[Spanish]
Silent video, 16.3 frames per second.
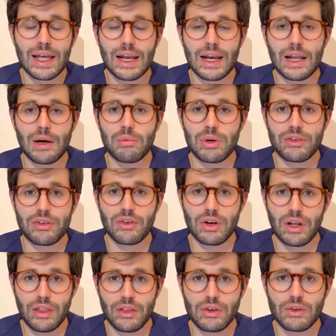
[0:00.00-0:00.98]
la
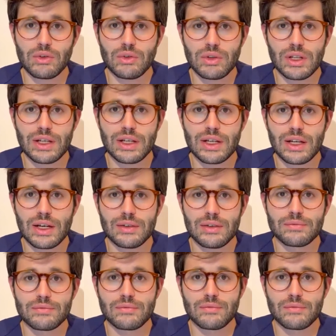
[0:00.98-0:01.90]
perforación uterina,